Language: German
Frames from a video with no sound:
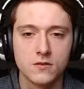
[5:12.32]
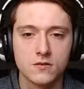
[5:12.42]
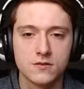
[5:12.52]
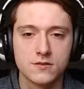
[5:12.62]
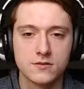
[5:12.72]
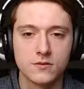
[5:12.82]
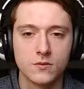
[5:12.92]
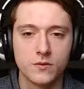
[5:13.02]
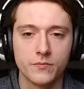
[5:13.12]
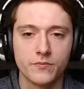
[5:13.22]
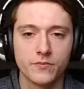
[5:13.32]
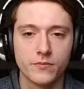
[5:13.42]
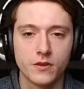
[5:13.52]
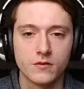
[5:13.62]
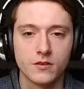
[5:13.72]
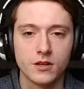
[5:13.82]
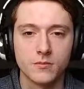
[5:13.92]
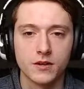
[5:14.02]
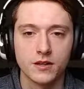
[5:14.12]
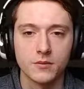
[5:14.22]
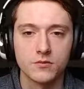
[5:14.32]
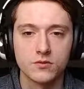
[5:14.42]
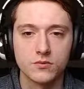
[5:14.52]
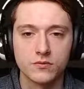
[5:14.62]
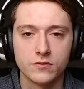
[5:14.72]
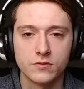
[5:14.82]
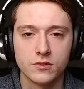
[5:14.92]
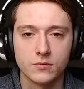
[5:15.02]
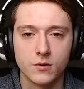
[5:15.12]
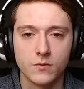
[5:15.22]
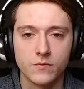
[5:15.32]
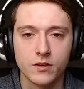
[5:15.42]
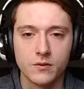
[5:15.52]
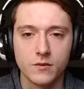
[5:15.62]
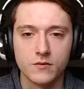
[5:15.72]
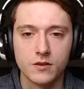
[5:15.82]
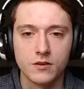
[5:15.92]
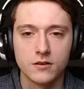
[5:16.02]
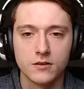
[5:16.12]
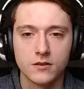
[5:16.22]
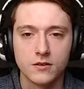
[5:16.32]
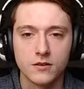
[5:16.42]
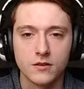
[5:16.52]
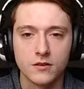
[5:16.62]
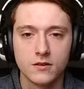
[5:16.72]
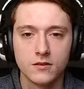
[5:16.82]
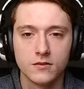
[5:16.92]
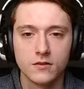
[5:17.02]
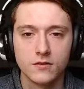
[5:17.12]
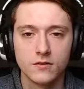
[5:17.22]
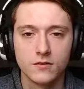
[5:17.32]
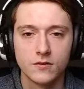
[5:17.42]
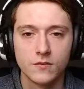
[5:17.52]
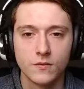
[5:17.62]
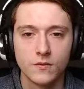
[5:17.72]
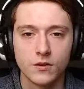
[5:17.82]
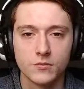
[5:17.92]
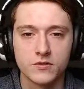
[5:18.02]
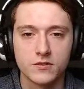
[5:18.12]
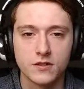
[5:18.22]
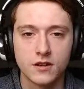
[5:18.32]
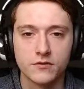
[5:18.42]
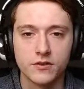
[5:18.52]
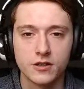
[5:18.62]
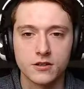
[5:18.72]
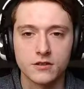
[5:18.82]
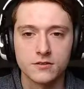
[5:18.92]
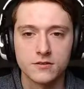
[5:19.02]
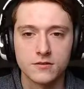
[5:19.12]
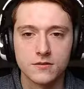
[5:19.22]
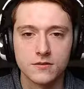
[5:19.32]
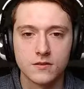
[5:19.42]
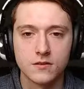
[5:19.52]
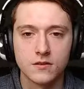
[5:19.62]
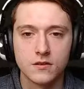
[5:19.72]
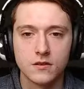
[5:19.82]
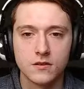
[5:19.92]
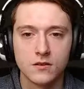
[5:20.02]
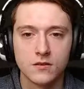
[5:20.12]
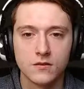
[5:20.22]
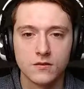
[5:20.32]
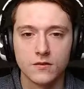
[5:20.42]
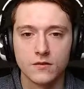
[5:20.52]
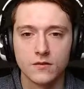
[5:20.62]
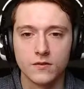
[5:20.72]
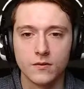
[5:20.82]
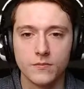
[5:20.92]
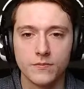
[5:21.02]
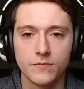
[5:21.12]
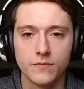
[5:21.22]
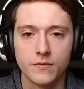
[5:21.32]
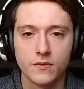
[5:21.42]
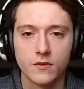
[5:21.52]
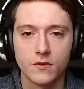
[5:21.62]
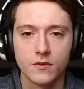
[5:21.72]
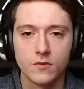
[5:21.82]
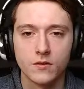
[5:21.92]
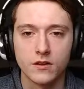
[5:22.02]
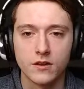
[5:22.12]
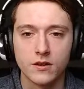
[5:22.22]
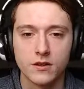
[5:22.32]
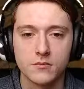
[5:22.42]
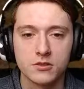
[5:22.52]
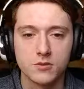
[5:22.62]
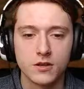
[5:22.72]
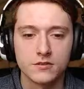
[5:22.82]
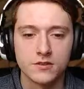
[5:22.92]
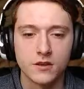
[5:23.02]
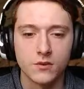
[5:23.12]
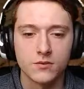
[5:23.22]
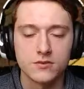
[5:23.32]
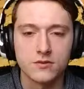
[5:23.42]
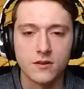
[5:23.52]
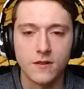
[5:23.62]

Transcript: So. Dann wieder ein paar Treppenstufen. Die brauchen wir ja immer wieder. So lange, bis das Dach halt fertig ist. So. Okay, nehme ich mir alles raus.